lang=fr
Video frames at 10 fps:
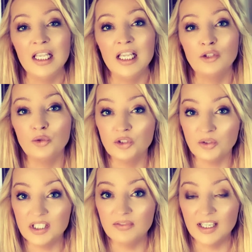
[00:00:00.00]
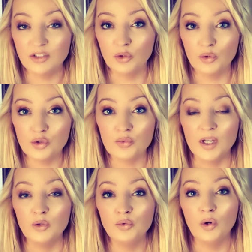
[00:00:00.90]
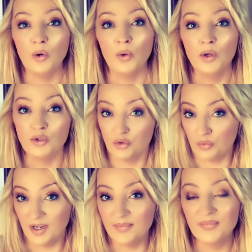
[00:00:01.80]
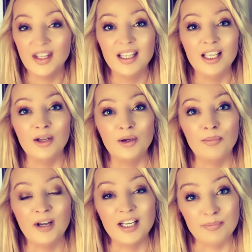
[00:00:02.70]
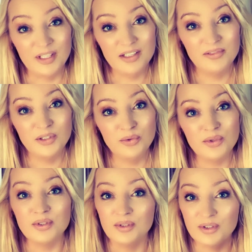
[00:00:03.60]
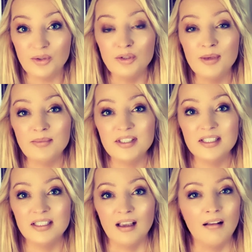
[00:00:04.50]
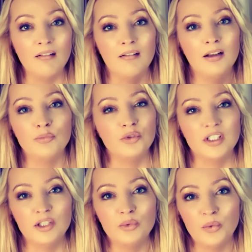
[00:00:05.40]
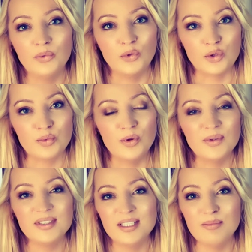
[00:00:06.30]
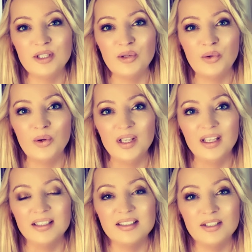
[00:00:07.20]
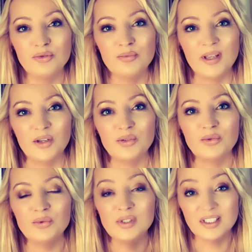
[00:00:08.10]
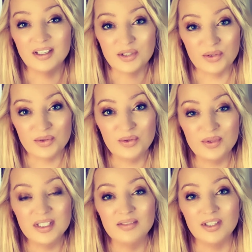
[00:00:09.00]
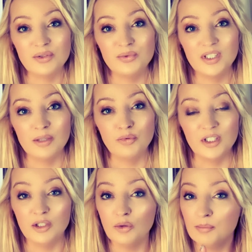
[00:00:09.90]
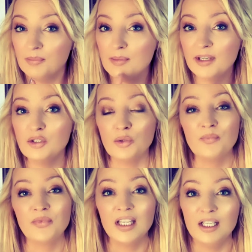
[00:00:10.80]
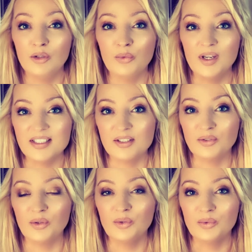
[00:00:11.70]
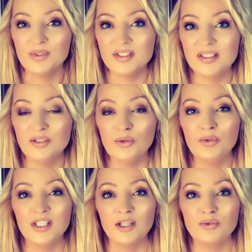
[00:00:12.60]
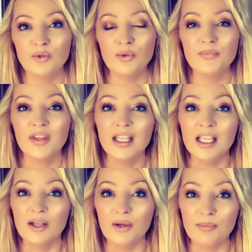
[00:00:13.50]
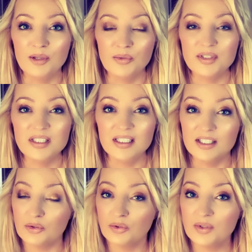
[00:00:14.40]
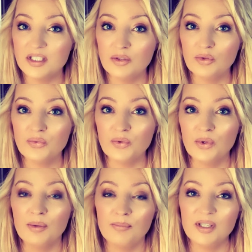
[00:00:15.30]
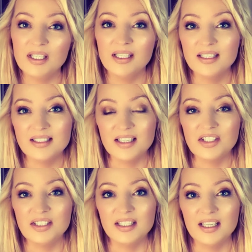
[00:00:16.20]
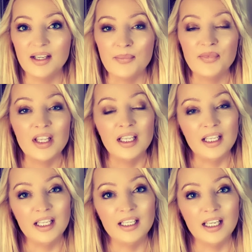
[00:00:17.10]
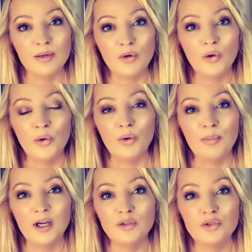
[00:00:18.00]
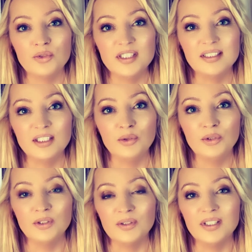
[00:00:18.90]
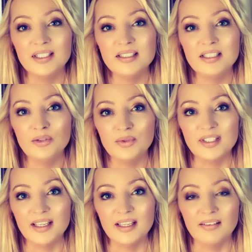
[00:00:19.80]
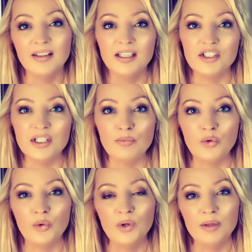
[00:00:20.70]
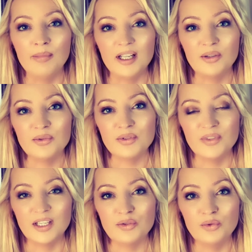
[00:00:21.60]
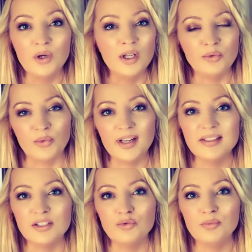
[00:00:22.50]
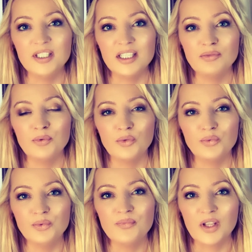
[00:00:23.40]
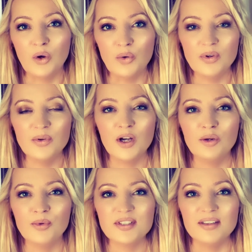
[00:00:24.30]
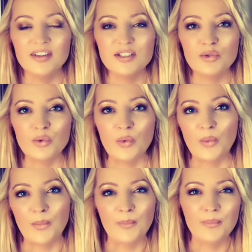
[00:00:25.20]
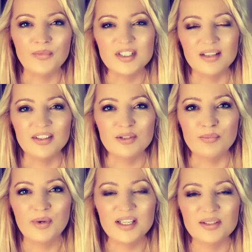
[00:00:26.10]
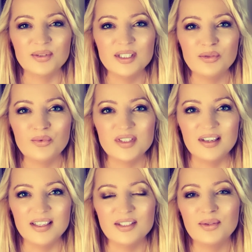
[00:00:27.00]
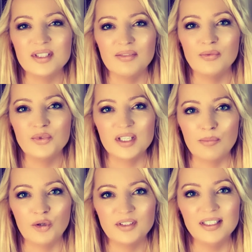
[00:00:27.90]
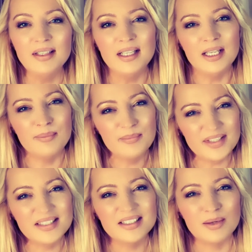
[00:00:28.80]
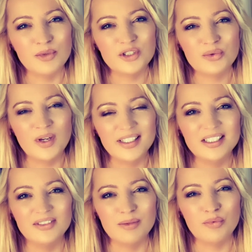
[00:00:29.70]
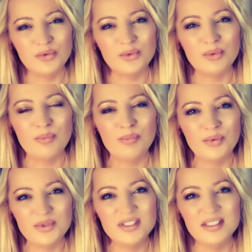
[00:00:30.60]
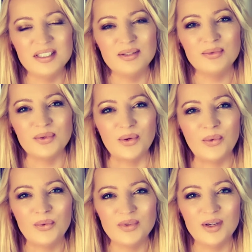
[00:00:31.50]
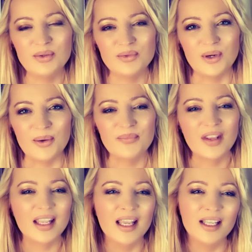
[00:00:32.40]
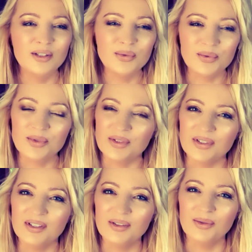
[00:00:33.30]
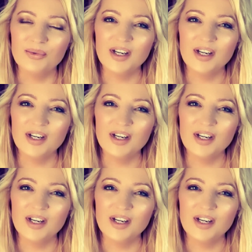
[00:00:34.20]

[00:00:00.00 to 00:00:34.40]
d'autant qu'il va être rejoint courant juin euh, par la belle Vénus dans le même signe. Alors là pour les lions, franchement c'est bingo, c'est une période ultra chanceuse qui va s'ouvrir pour les lions, mais pas que. Lion ascendant lion, signe lunaire du lion, euh, mais aussi les autres signes de feu, bélier, sagittaire, et également euh, par le jeu des trigones, les signes d'air, hein, gémeaux, balance, verso. Donc là, c'est tout bénéf pour vous. On va voir comment ça va se, ça va se présenter tout ça, est ce que ça va vous apporter. Mais c'est un mois de juin qui va être plutôt positif, on va le voir. Donc, euh, on va